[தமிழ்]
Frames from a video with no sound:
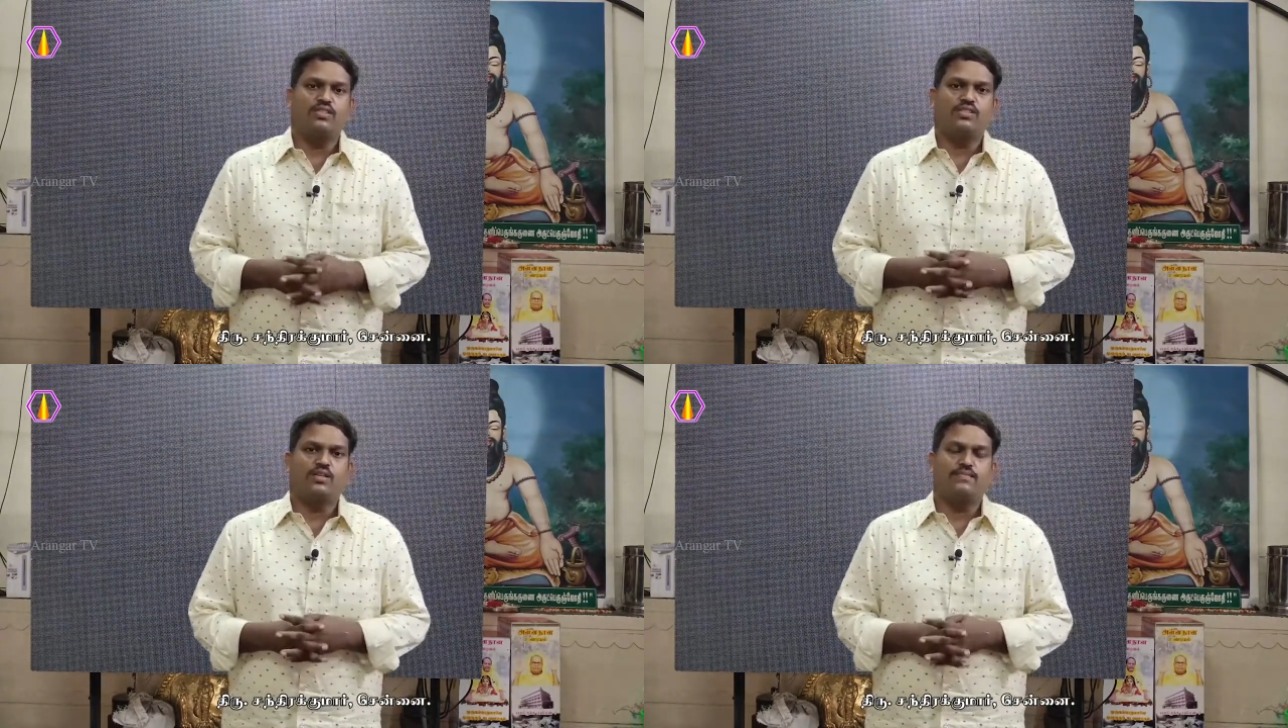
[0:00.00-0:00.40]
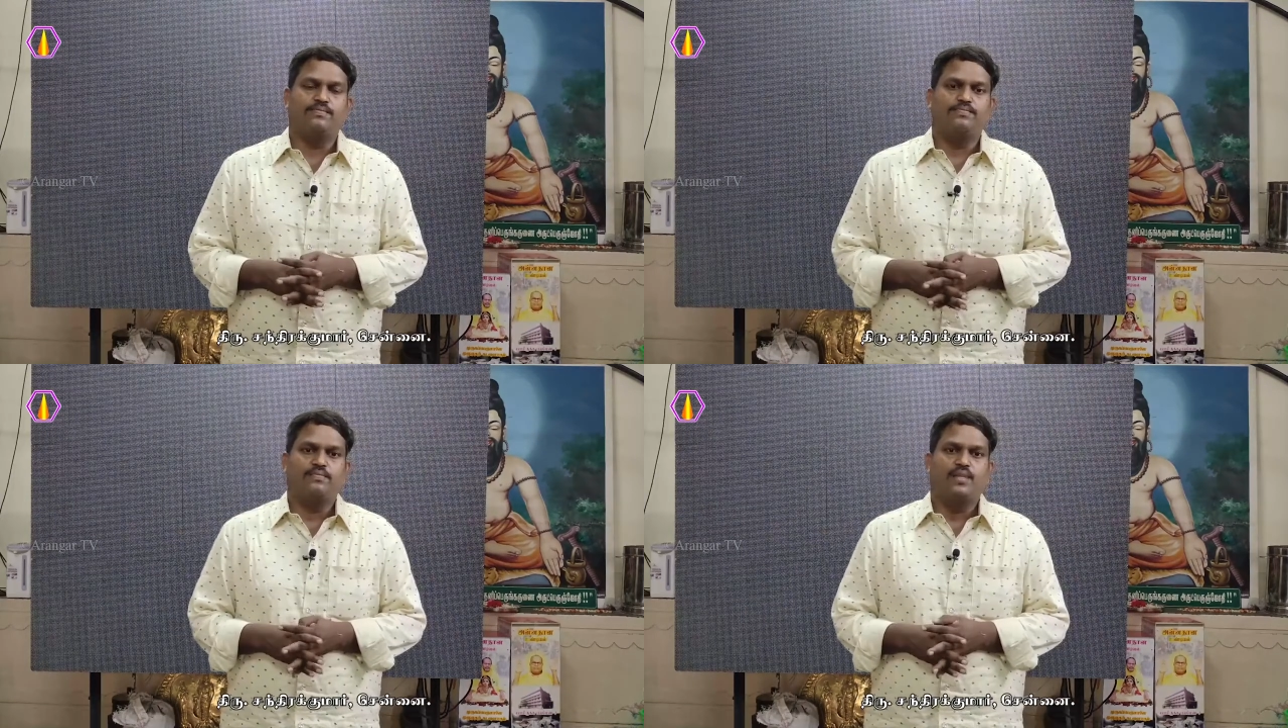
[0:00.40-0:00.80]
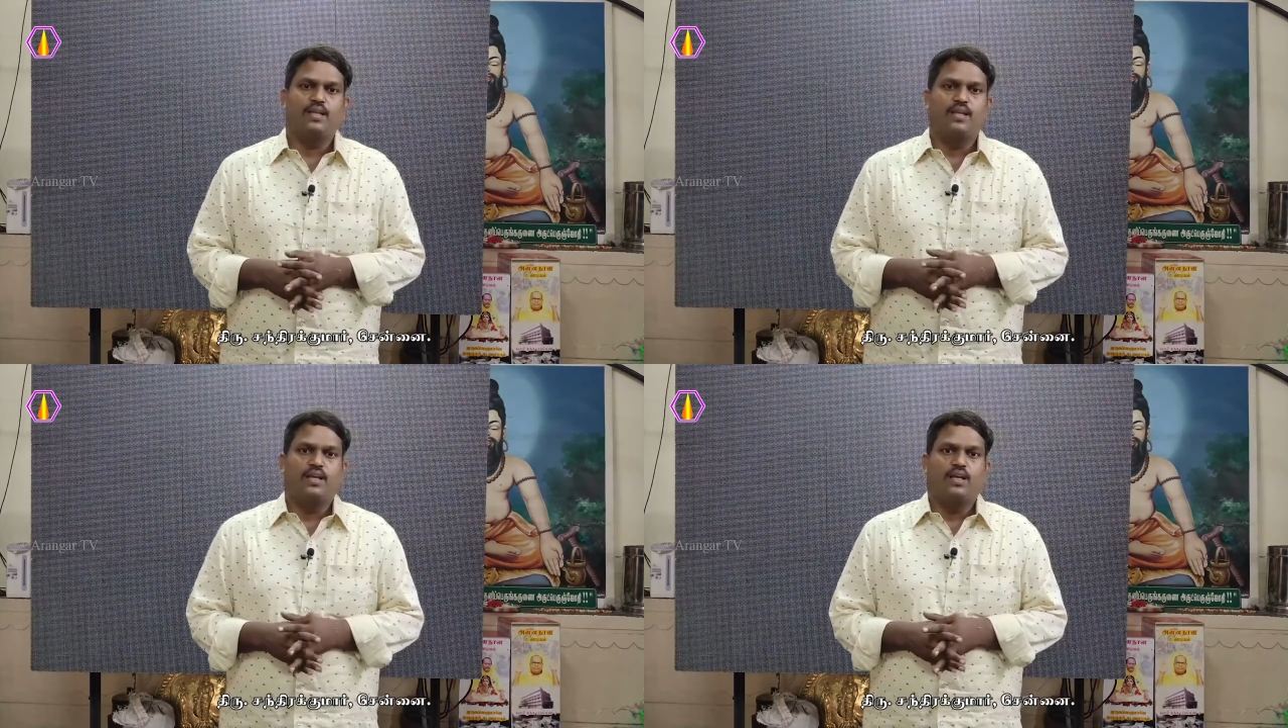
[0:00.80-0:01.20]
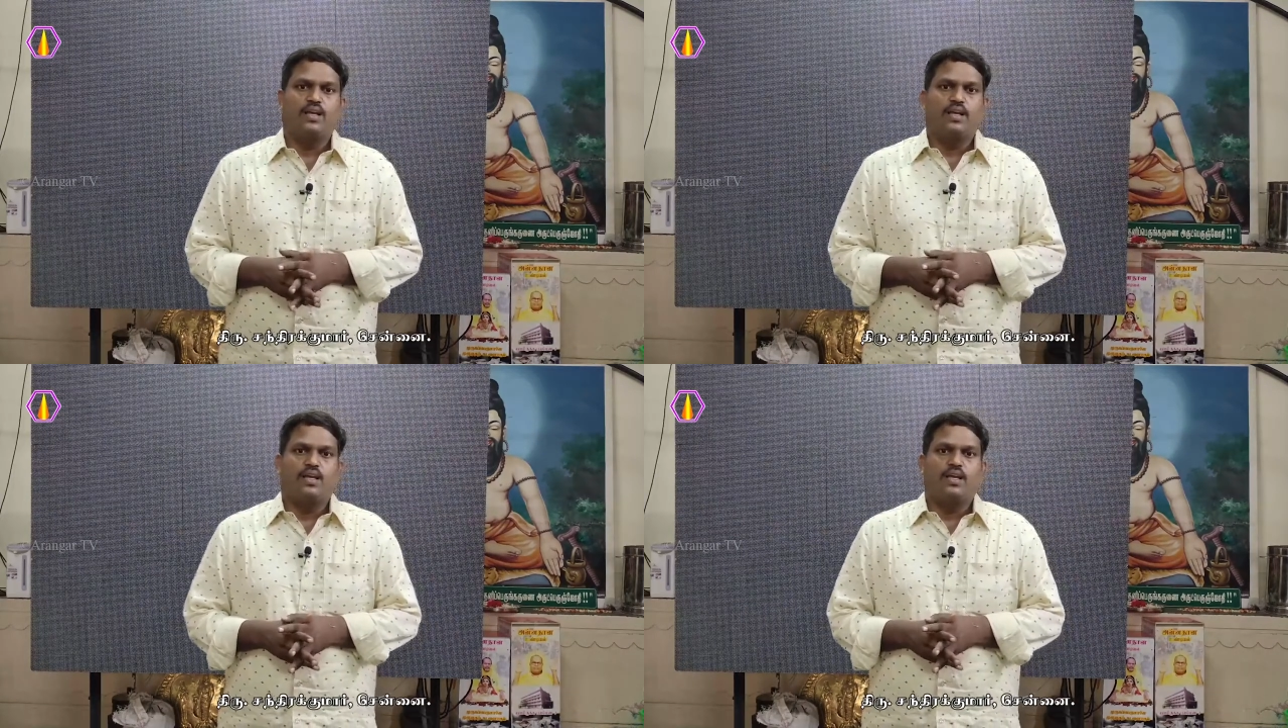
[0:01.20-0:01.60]
ஆசை தான்
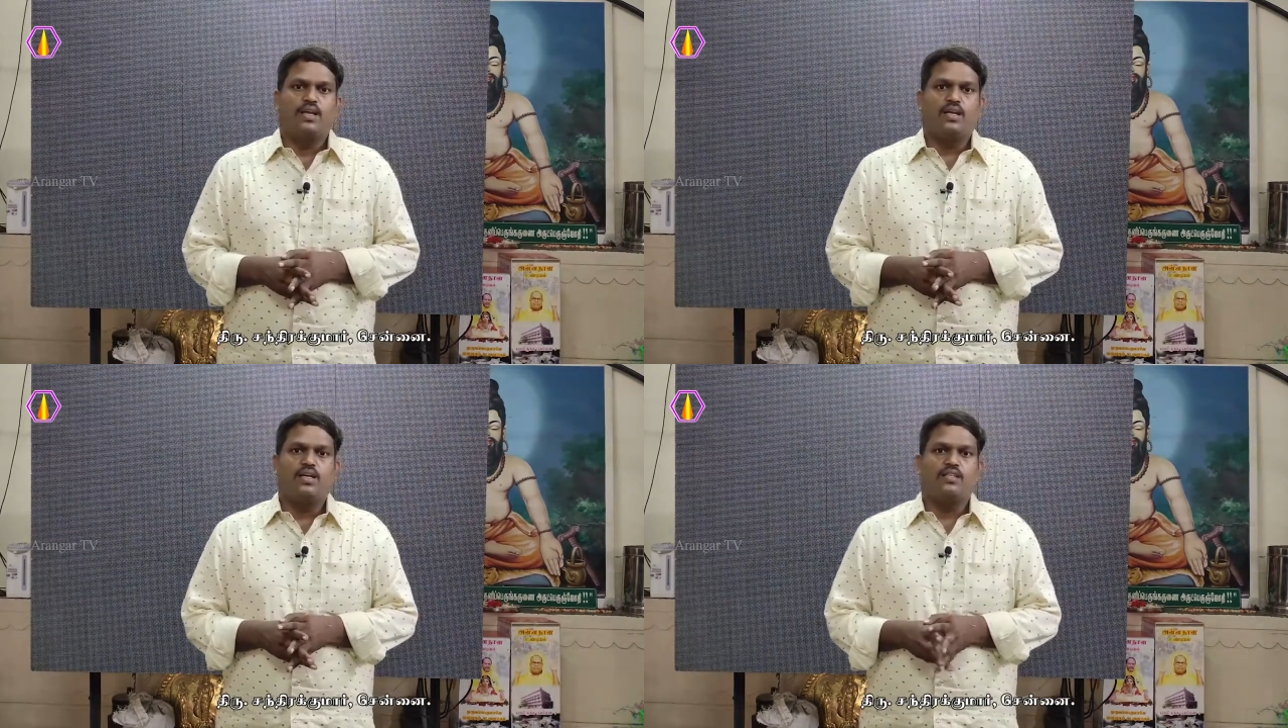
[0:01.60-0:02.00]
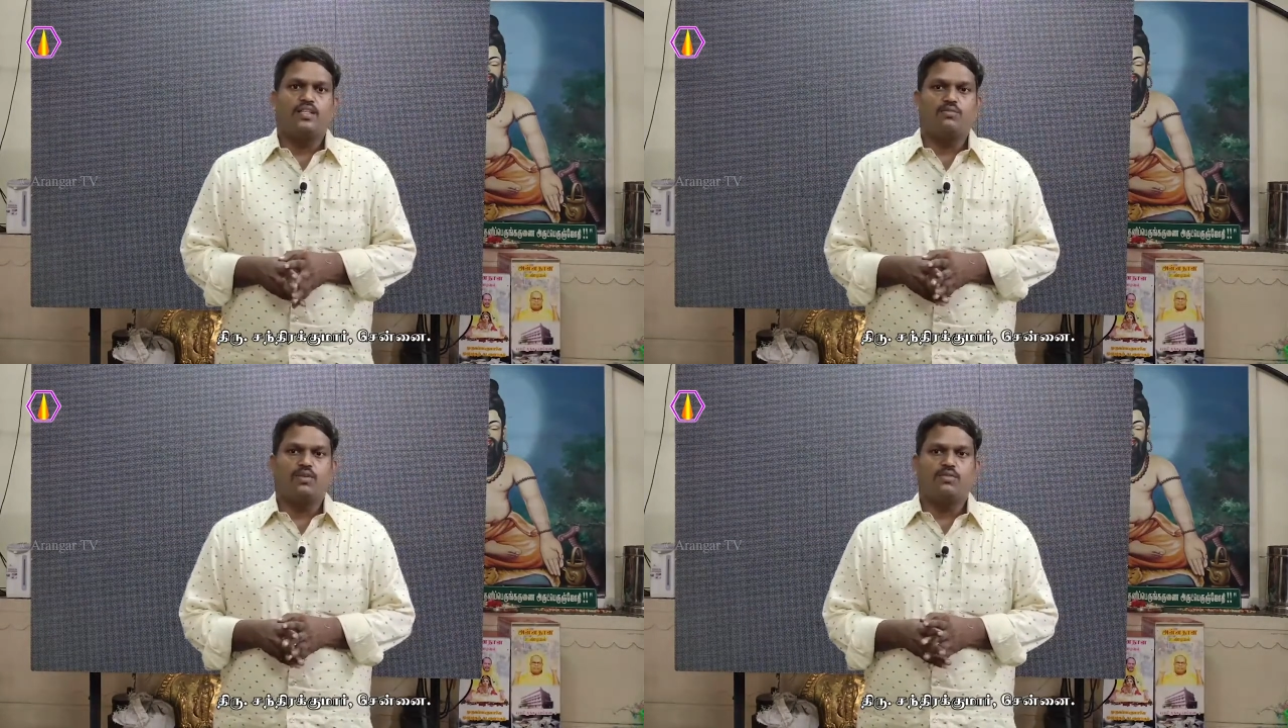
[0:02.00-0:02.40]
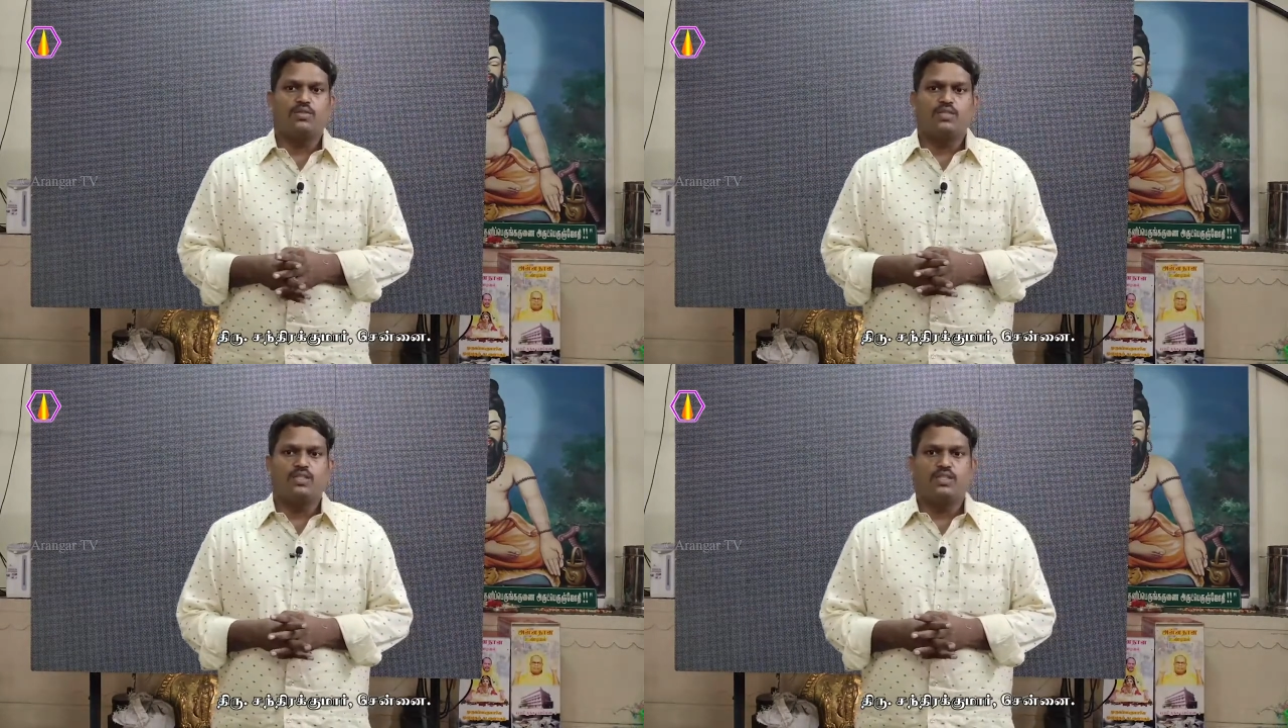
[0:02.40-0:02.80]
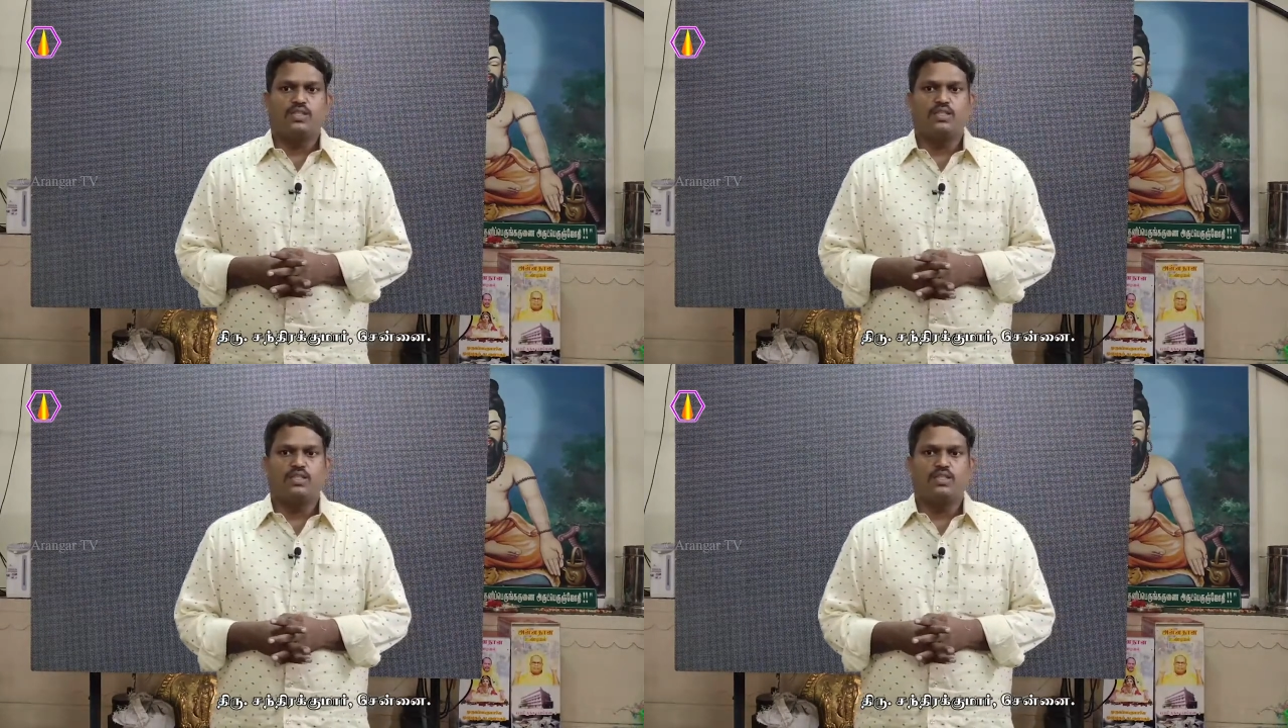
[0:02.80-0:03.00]
எனக்கு திருமணம் வந்து